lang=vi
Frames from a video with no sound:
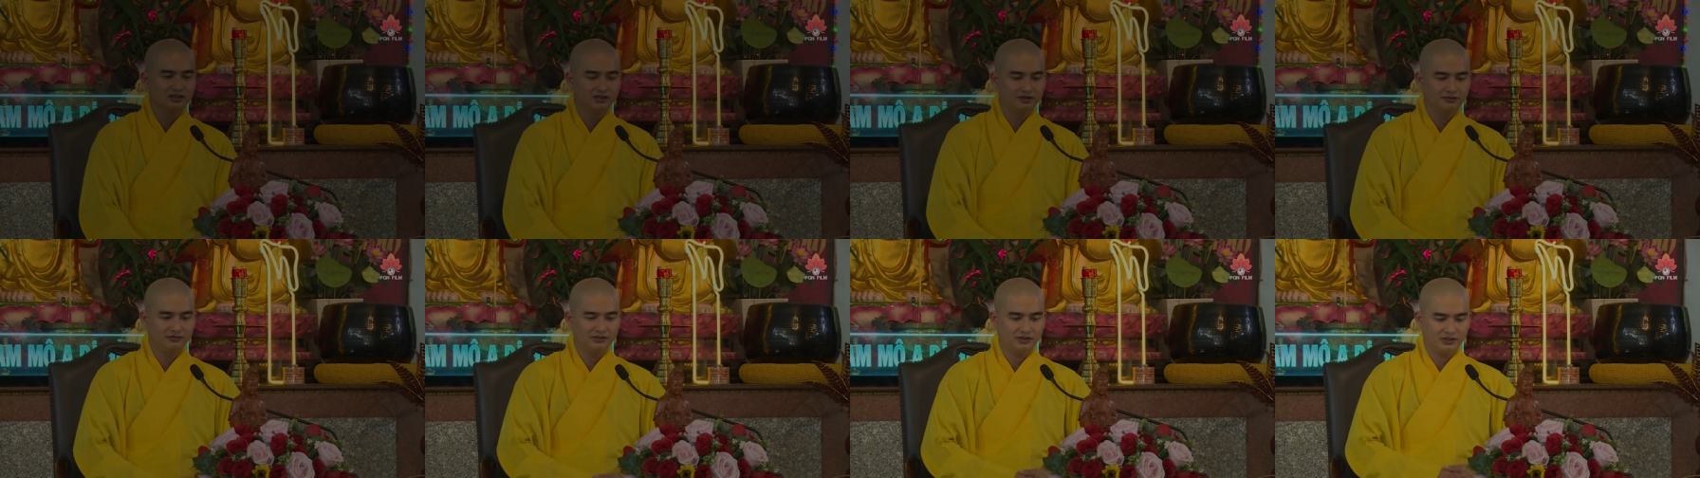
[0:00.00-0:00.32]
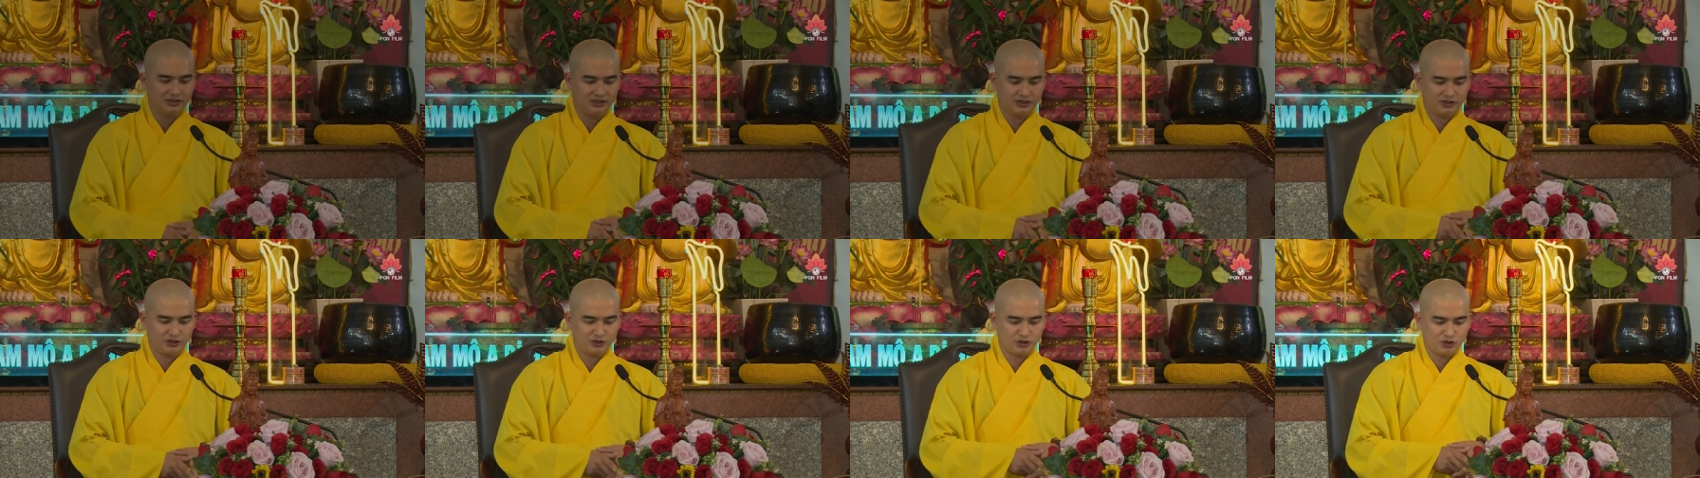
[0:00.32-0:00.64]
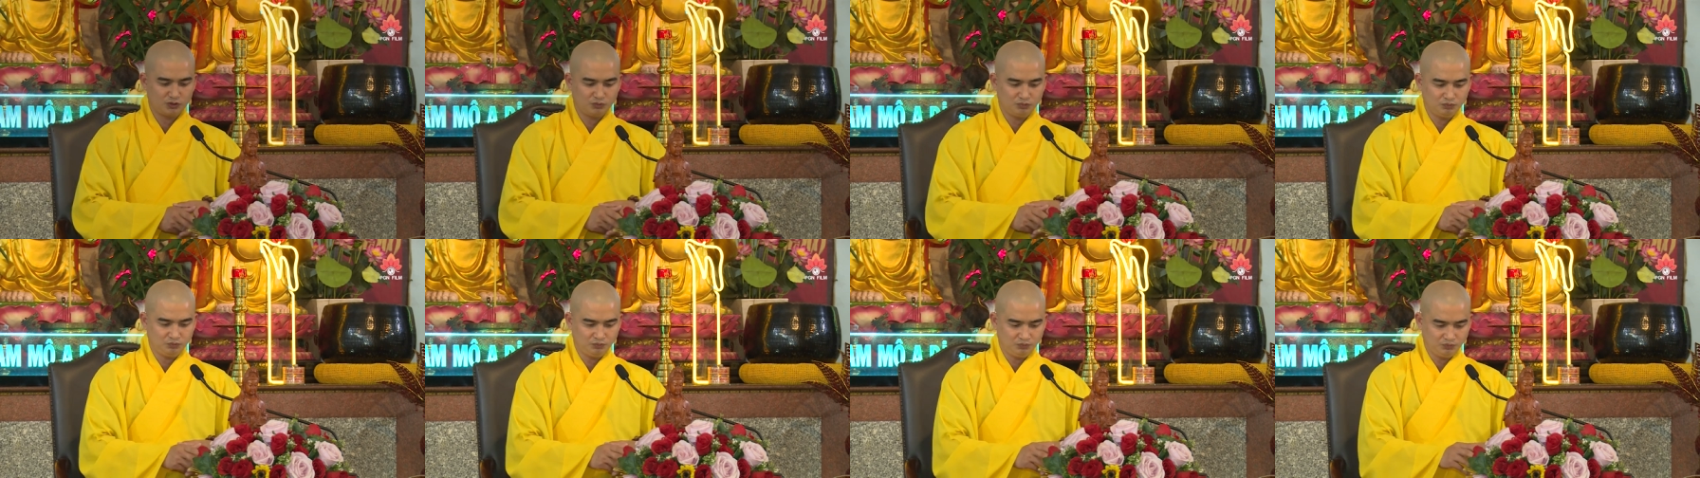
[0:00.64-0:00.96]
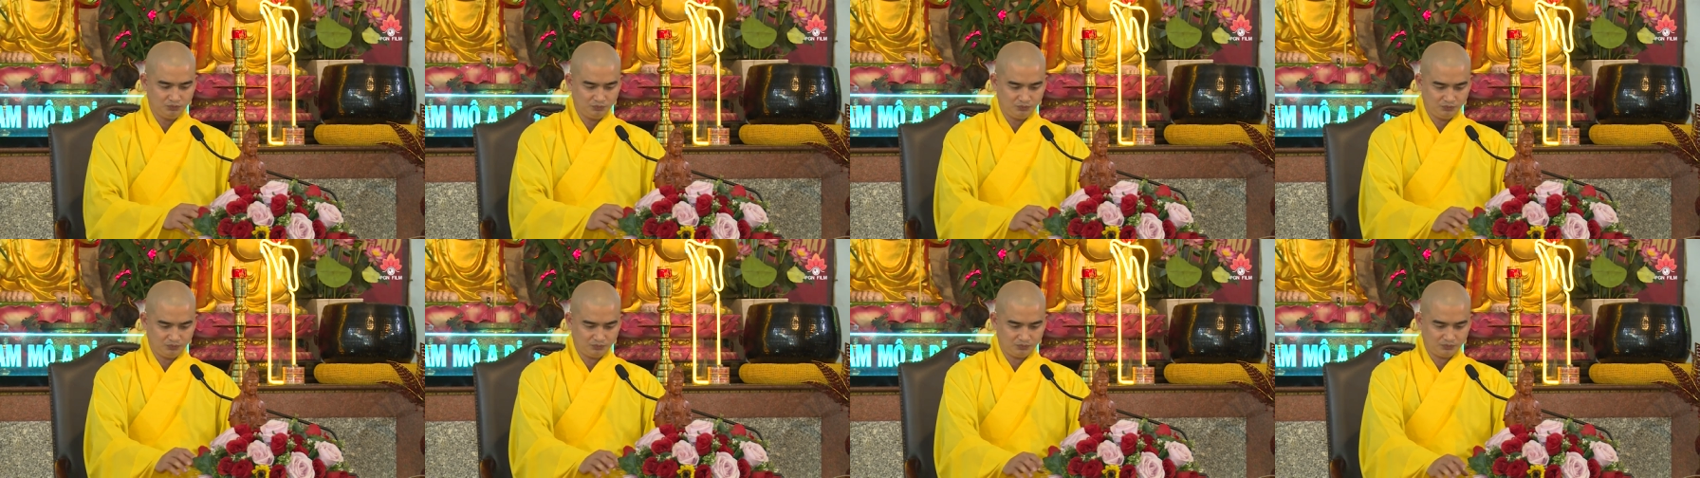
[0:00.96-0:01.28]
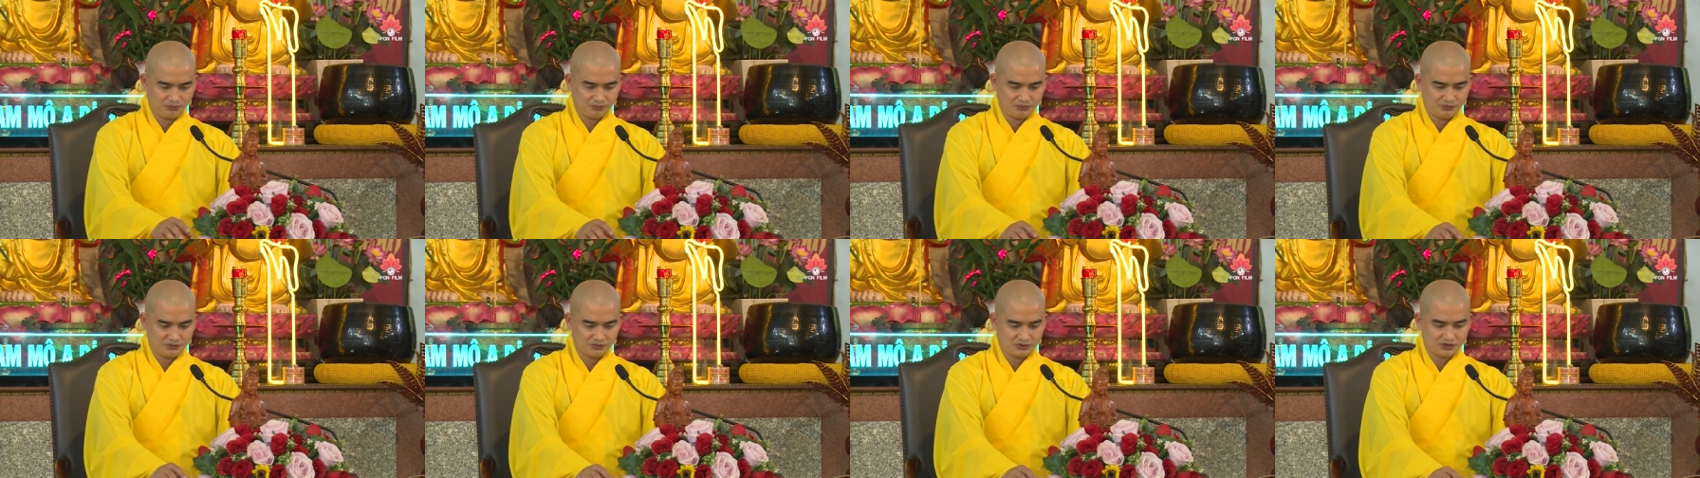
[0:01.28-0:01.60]
thưa với đại chúng
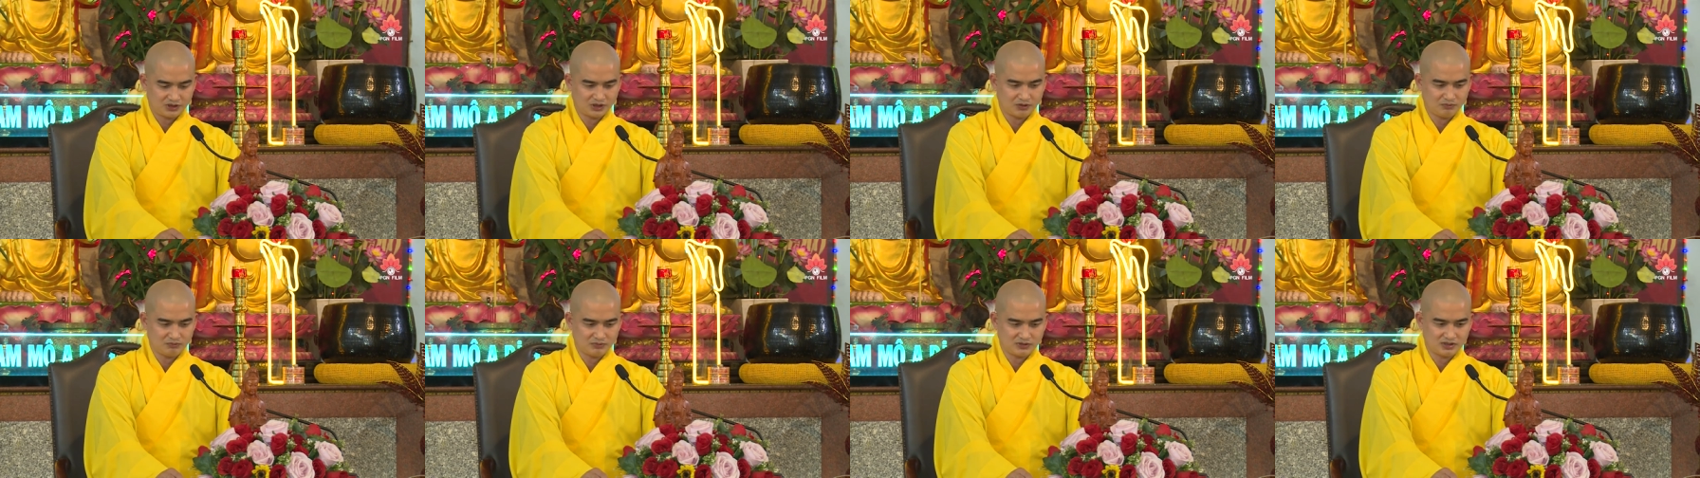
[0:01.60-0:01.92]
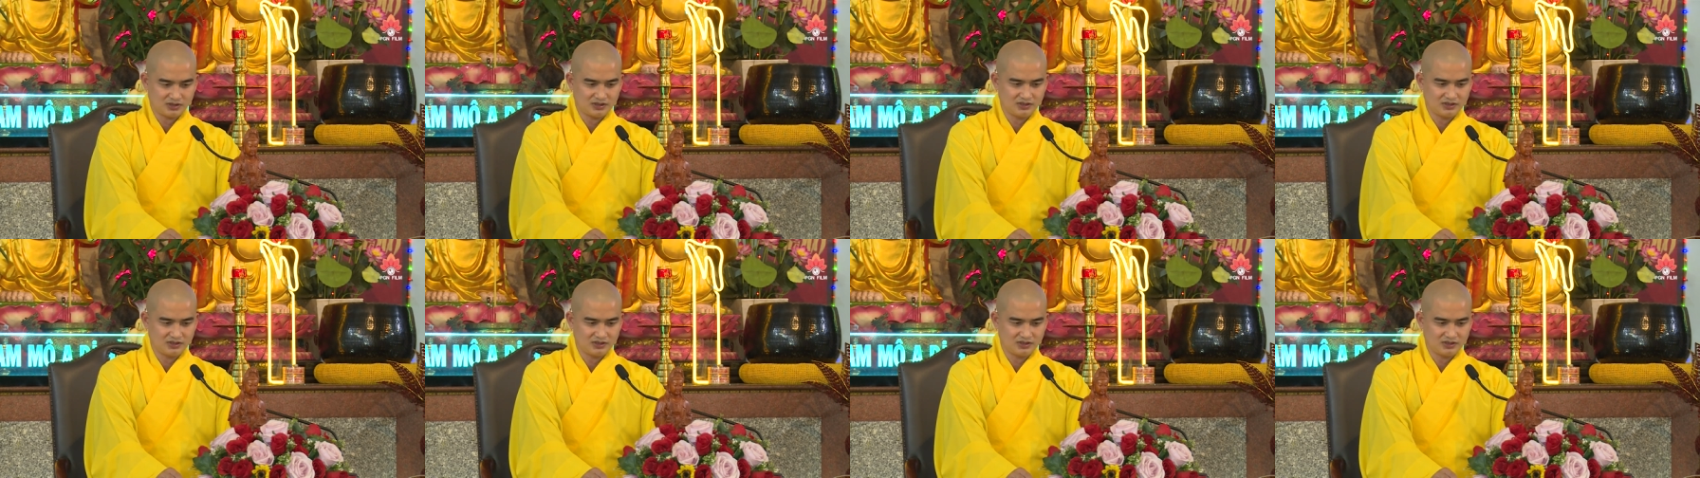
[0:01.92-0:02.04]
trong